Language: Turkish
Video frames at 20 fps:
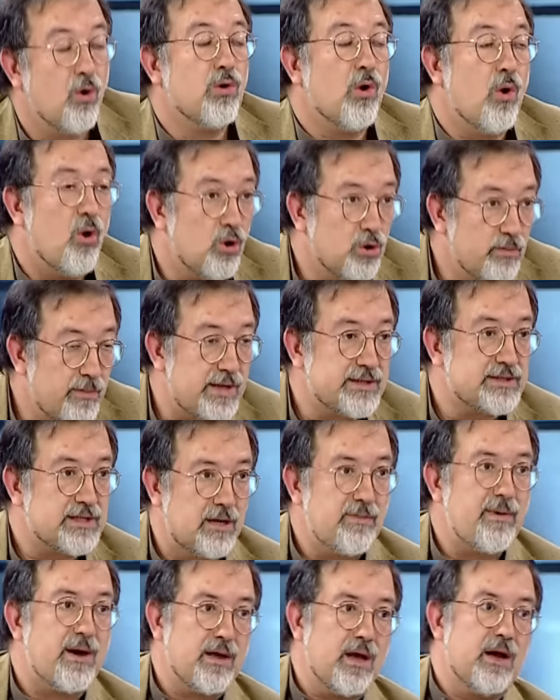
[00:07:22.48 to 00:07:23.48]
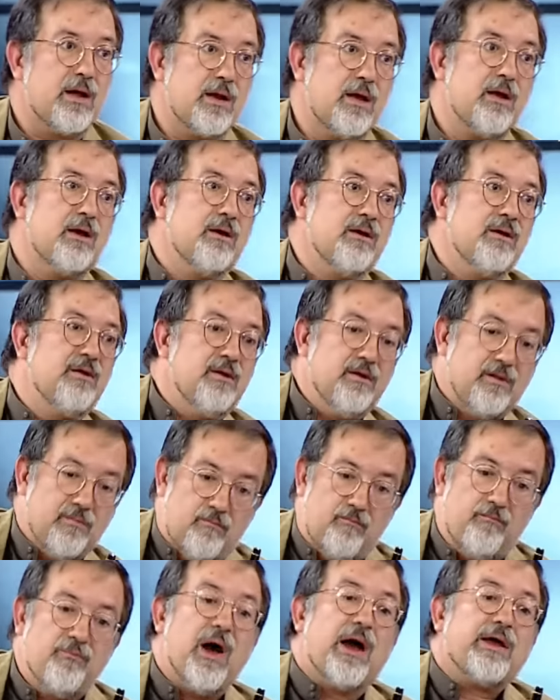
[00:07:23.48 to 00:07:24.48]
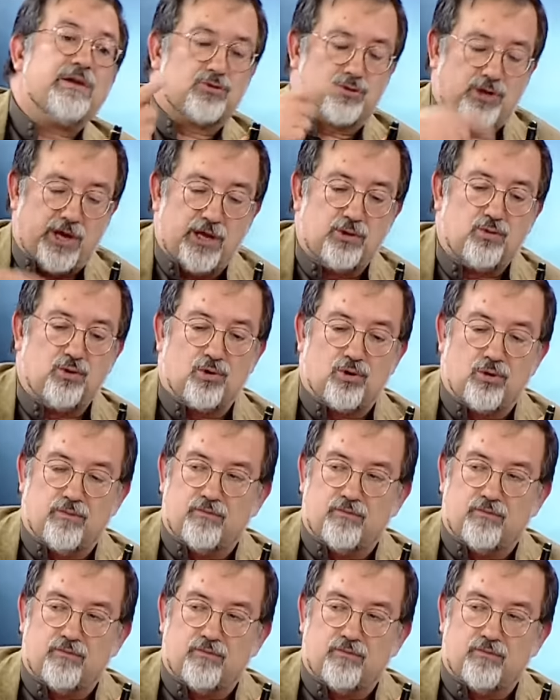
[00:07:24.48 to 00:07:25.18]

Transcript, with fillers: Ona olmaz ama Ee, yani. Ben onu diyorum. Hayır şeye Tabii